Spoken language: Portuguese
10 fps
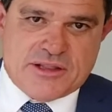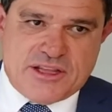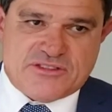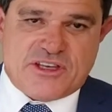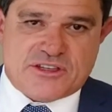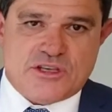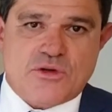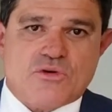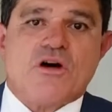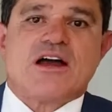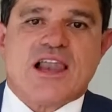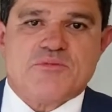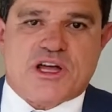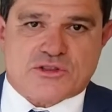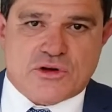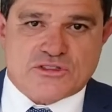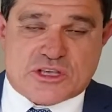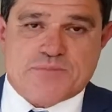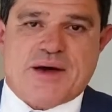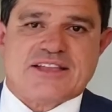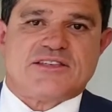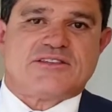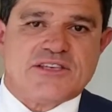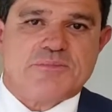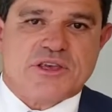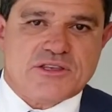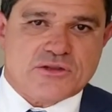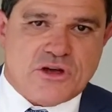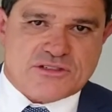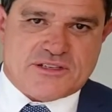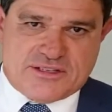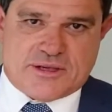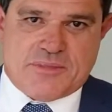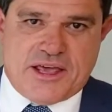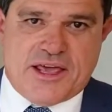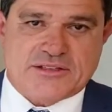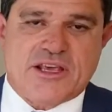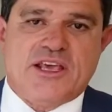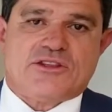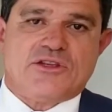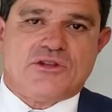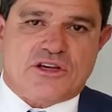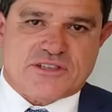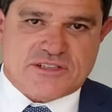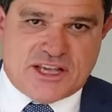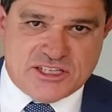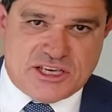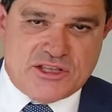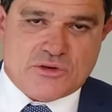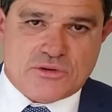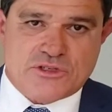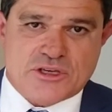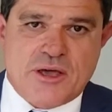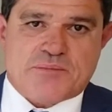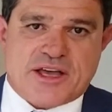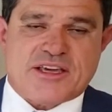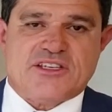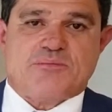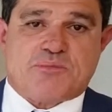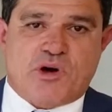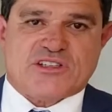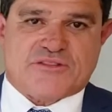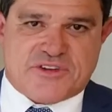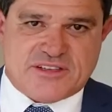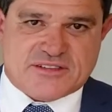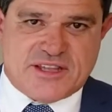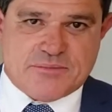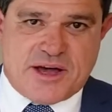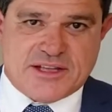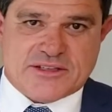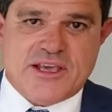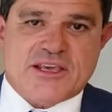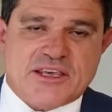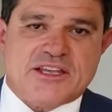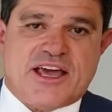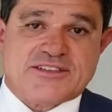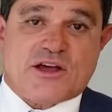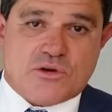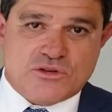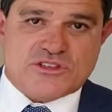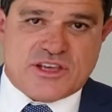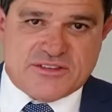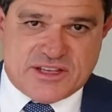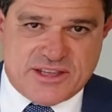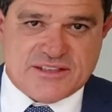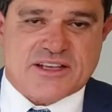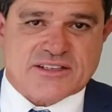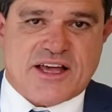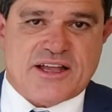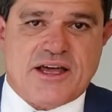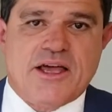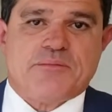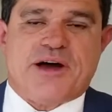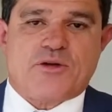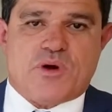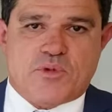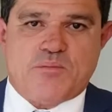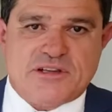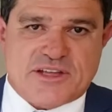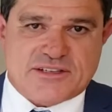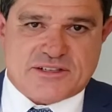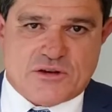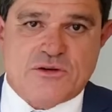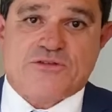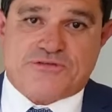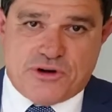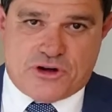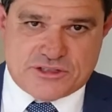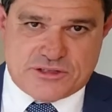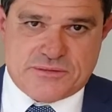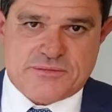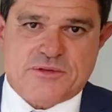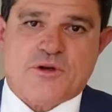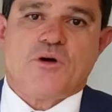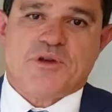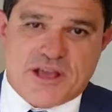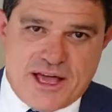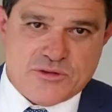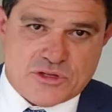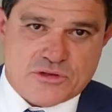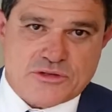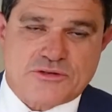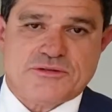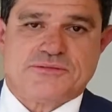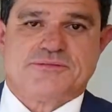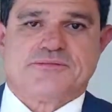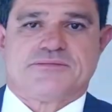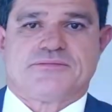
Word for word: Nesse sentido, eu conclamo a todos que participem de nossas assembleias, de nossas AGNUs, para que a gente possa fazer esse debate e criar essa consciência necessária para uma mobilização forte. Obrigado a todos.